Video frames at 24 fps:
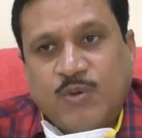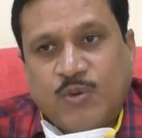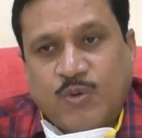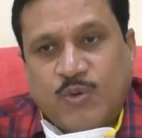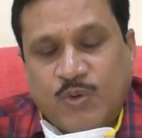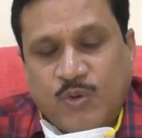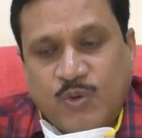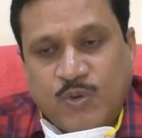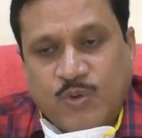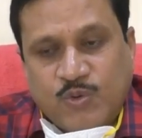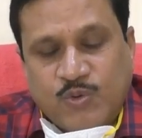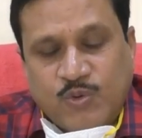
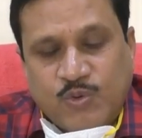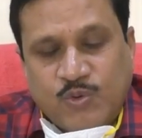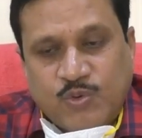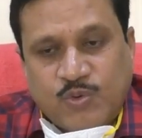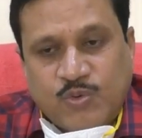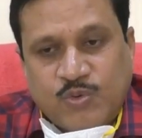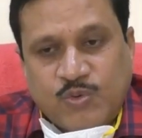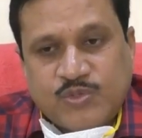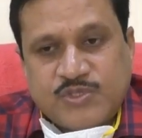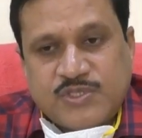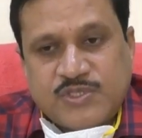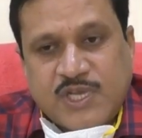और लोगों
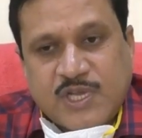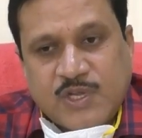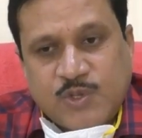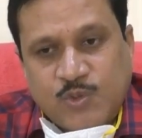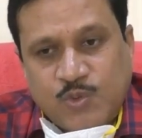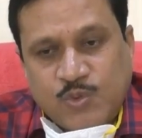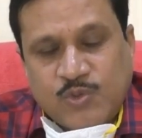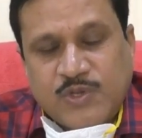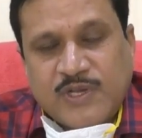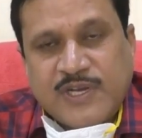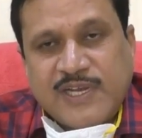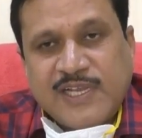को
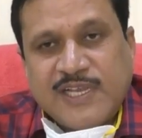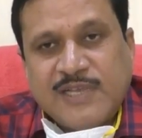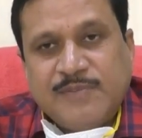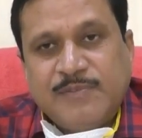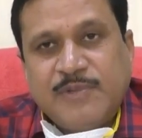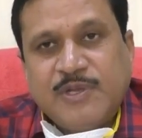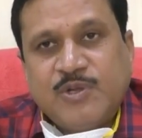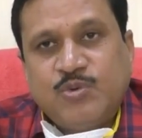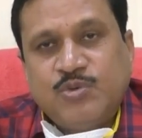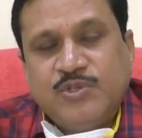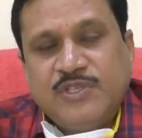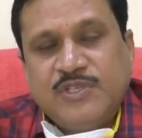जागरूक करेंगे
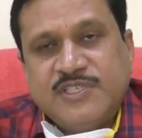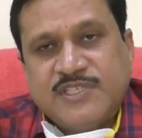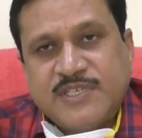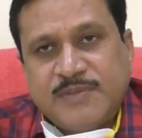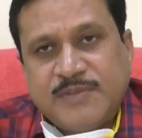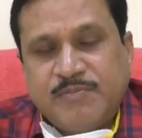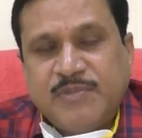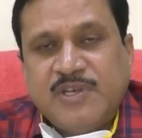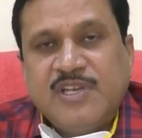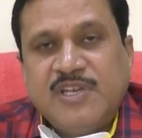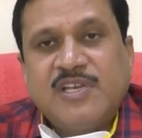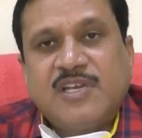भी खुद ही
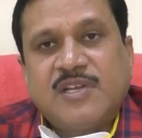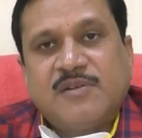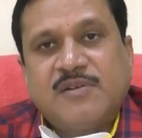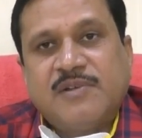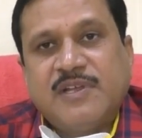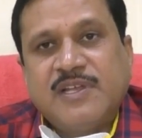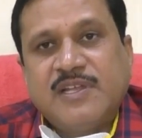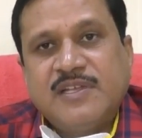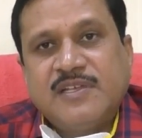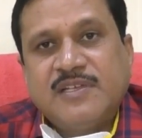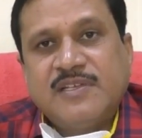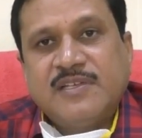सैम्पलिंग
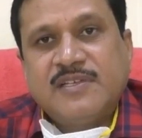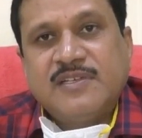करवाएं